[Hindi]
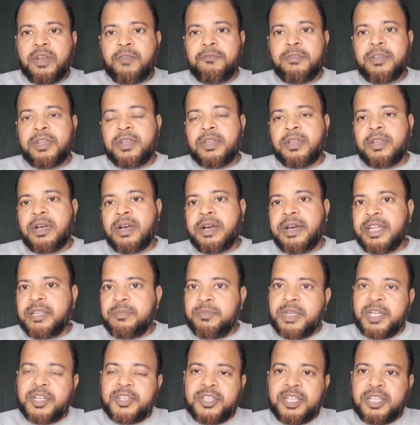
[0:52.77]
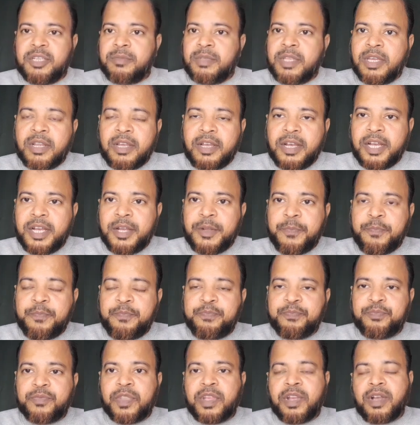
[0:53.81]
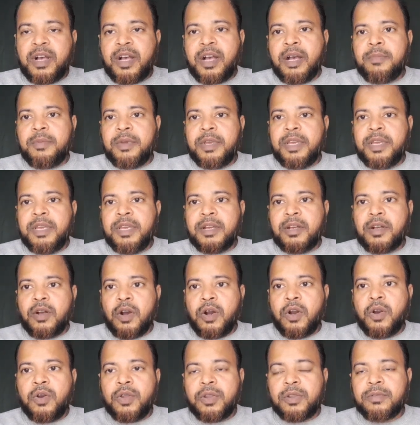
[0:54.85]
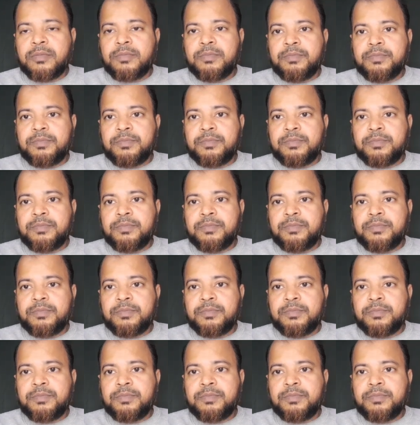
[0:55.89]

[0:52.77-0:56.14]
फिर अजमेर शरीफ दरगाह अब एक और